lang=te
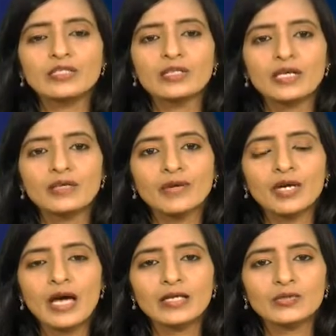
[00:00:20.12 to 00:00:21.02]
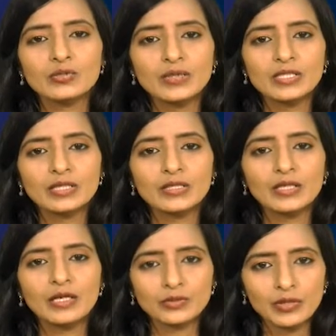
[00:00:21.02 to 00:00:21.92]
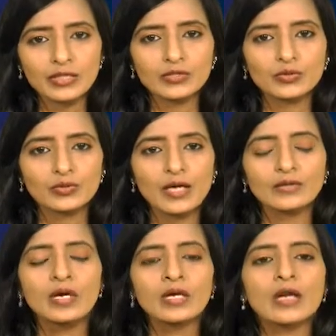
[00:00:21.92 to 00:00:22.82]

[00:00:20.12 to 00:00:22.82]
గంజాయి వనాలను స్వచ్ఛందంగా తొలగిస్తున్నారు